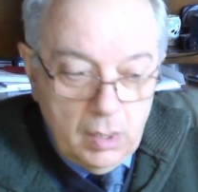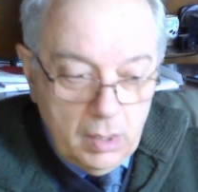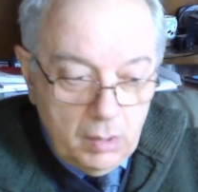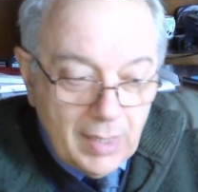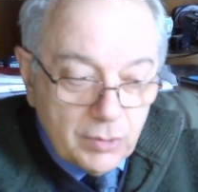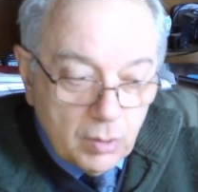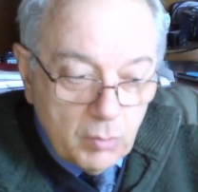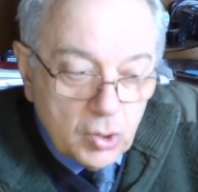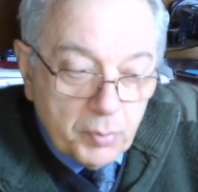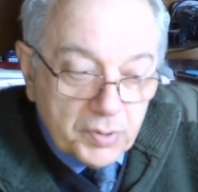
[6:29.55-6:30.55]
in un altro
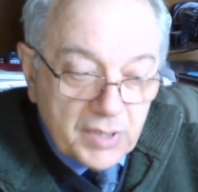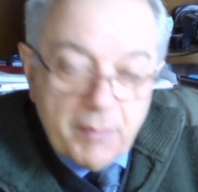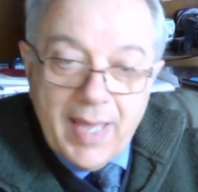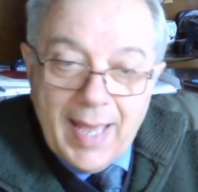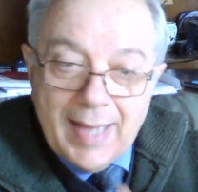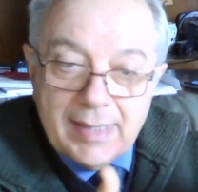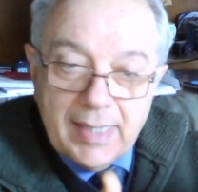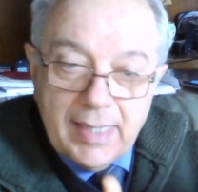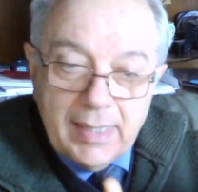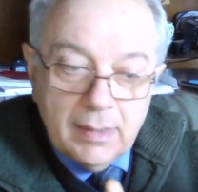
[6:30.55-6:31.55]
modo potrebbe
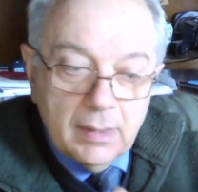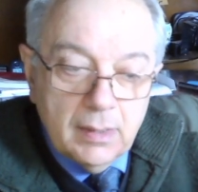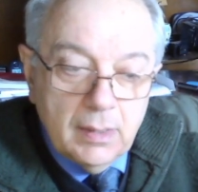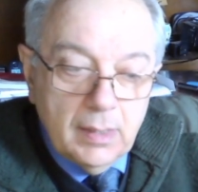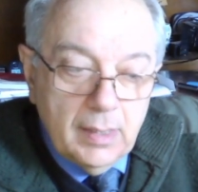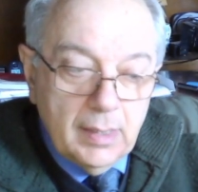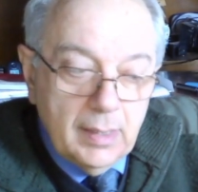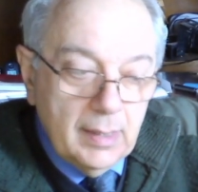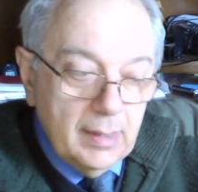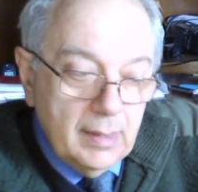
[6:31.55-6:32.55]
anche
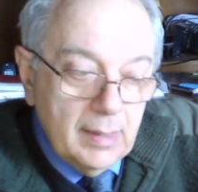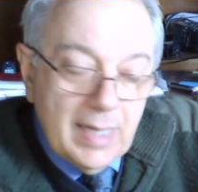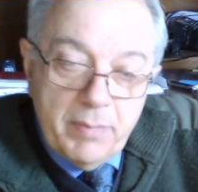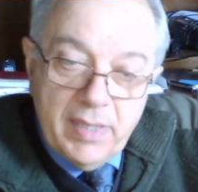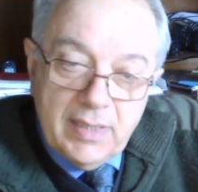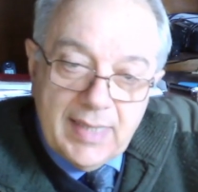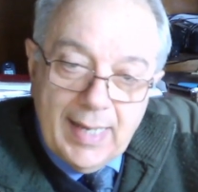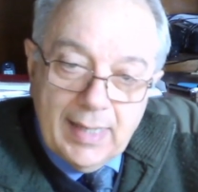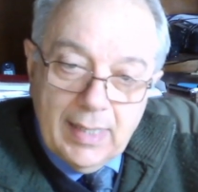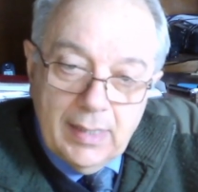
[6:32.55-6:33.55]
eh,
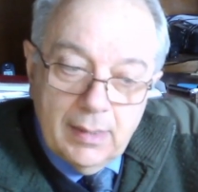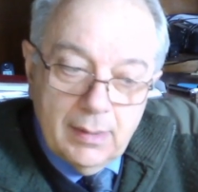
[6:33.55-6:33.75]
alimentarla,